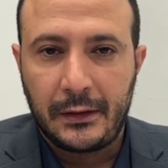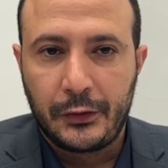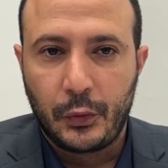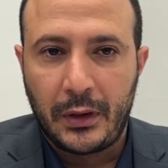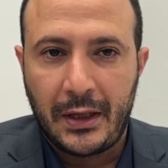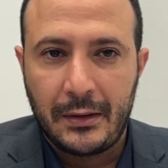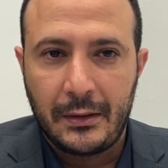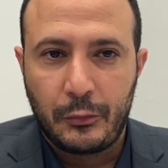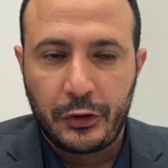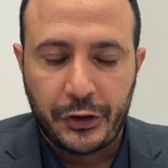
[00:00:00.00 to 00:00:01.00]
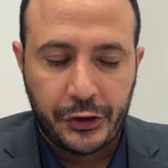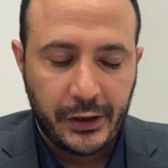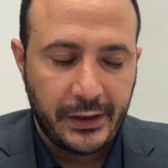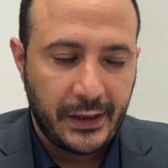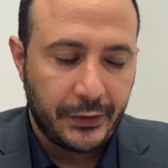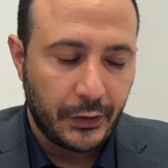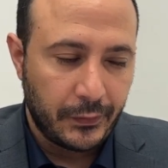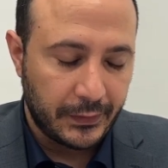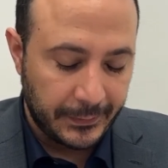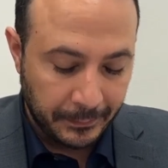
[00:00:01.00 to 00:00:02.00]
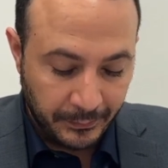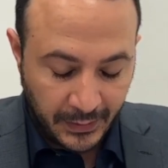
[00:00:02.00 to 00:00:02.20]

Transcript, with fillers: دول المنتجه للنفط